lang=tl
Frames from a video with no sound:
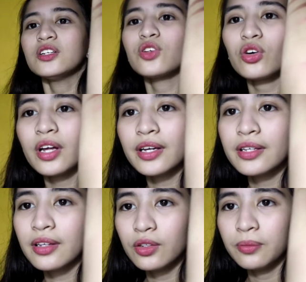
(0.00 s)
So, kung
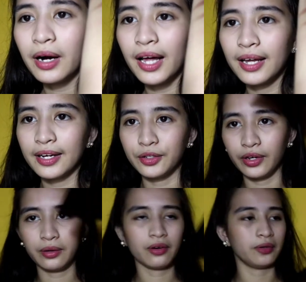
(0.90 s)
nakikita niyo, bahala kayo.
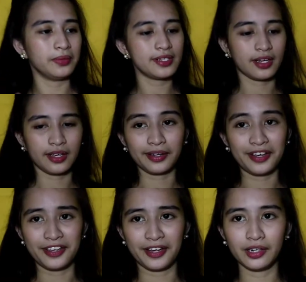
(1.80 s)
Ewan ko, basta yan,
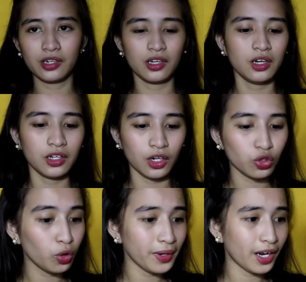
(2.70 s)
ganyan.
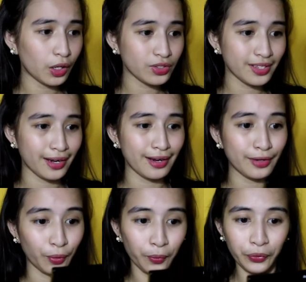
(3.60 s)
Nagdumi lang sa
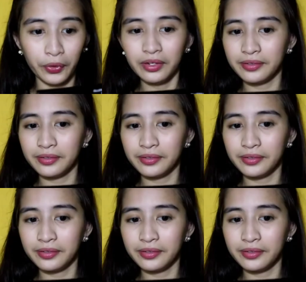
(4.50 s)
sarili ko, ano?